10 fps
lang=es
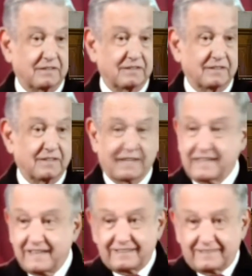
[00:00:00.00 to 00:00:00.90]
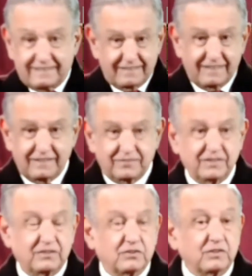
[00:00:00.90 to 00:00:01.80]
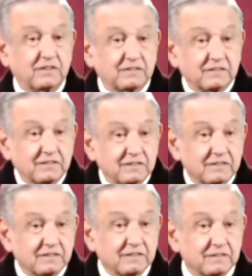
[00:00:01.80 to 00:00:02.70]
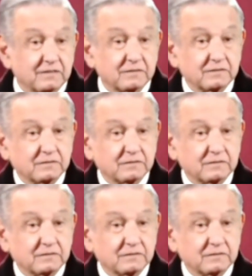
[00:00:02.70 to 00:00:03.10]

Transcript: Lo que aquí es de definiciones. Lo que advierte